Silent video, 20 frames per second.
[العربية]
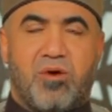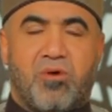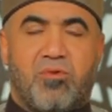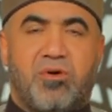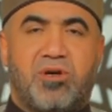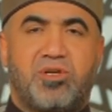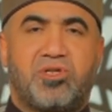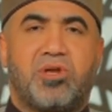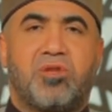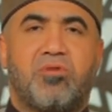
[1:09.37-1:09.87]

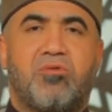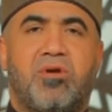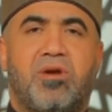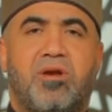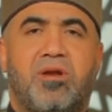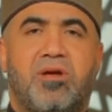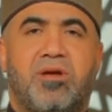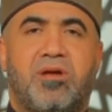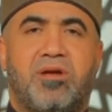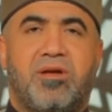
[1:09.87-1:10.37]
واشهد
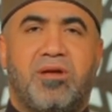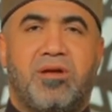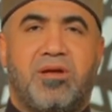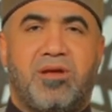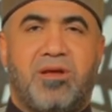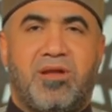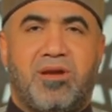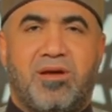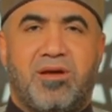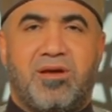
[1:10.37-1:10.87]
ان لا
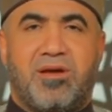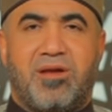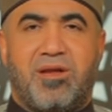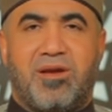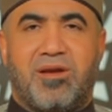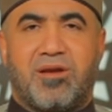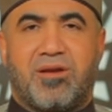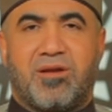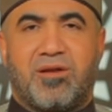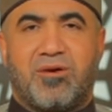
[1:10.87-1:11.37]
اله
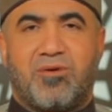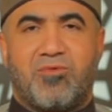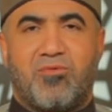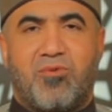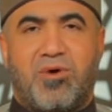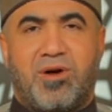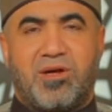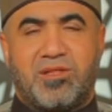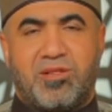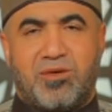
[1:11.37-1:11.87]
الا الله
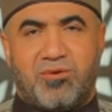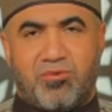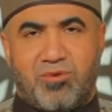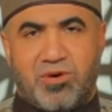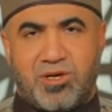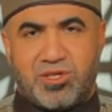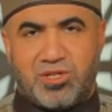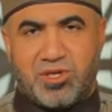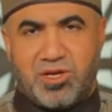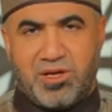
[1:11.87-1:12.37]
وحده
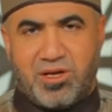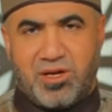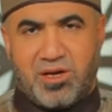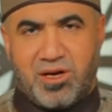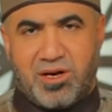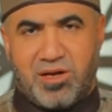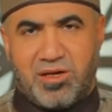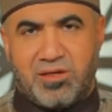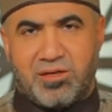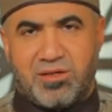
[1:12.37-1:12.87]
لا
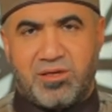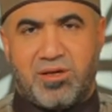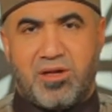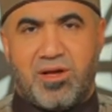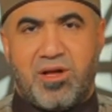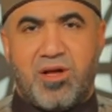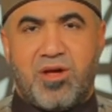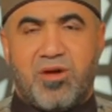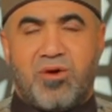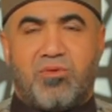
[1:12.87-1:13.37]
شريك له
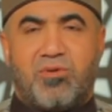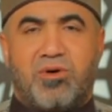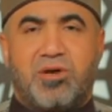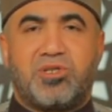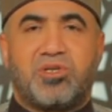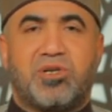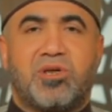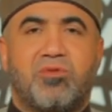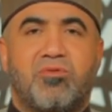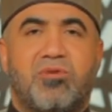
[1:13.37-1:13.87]

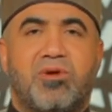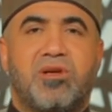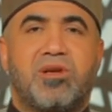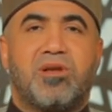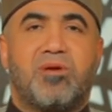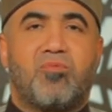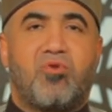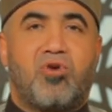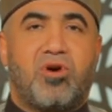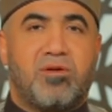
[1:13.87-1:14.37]
واشهد
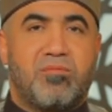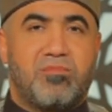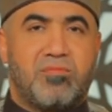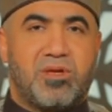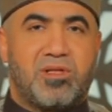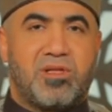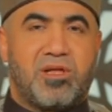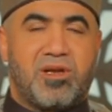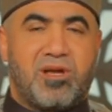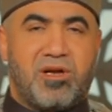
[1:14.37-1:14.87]
ان
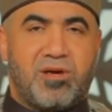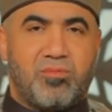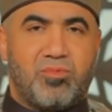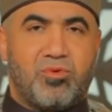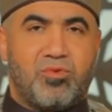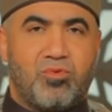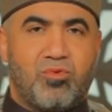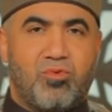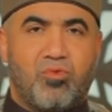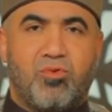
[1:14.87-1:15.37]
محمدا
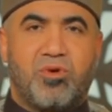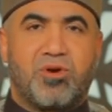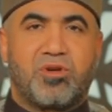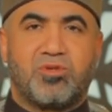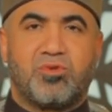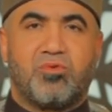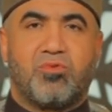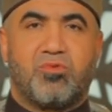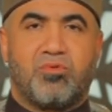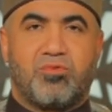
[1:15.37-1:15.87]
عبده
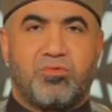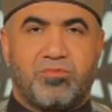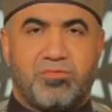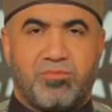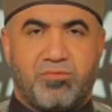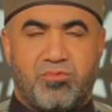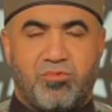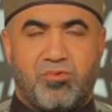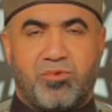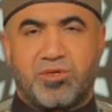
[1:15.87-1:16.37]
ورسوله
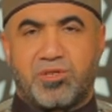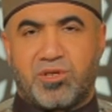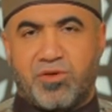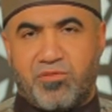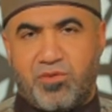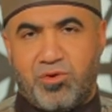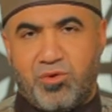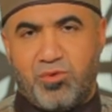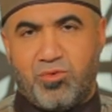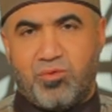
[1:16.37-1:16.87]

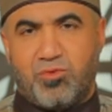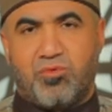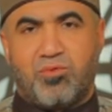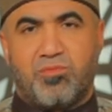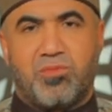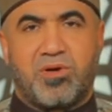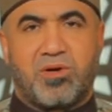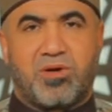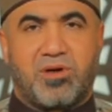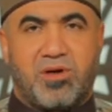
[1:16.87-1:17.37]
وصفيه
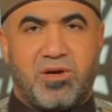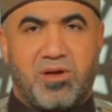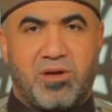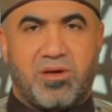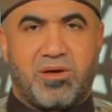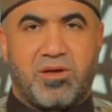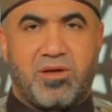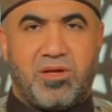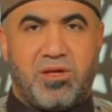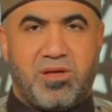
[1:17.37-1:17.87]
من
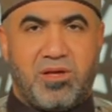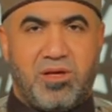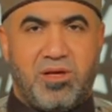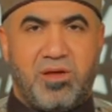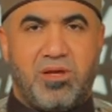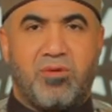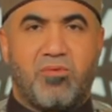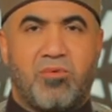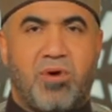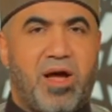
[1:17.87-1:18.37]

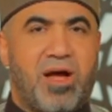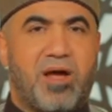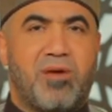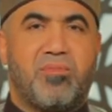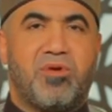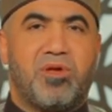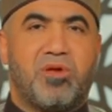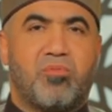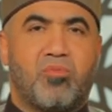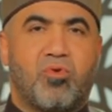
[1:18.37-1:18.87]
خلقه
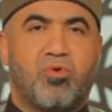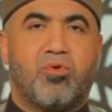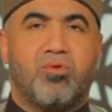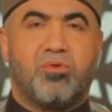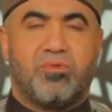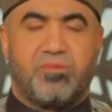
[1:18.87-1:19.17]
وحبيبه